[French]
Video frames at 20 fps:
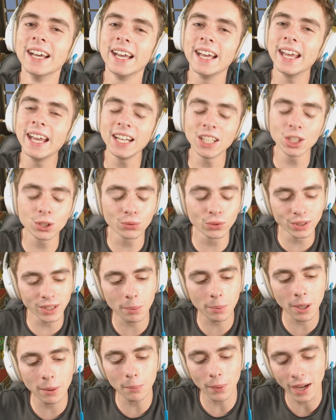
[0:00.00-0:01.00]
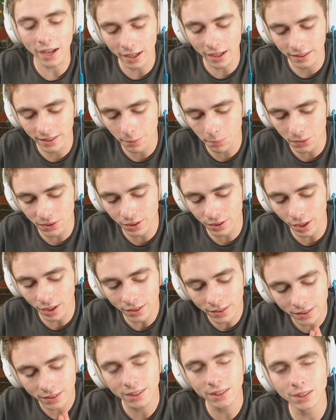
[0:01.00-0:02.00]
et je vous ai préparé un épisode
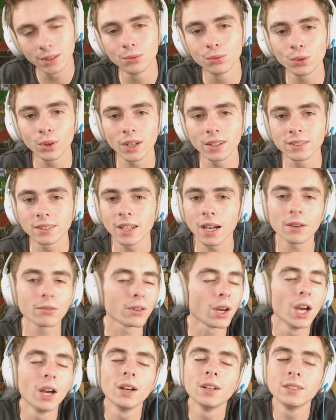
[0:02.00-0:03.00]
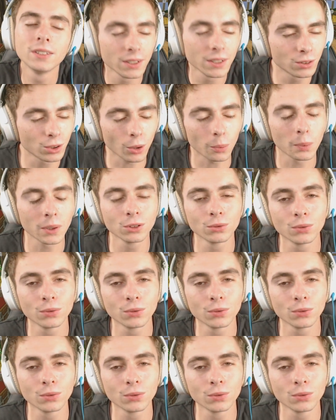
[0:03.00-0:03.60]
qui vous réserve des surprises.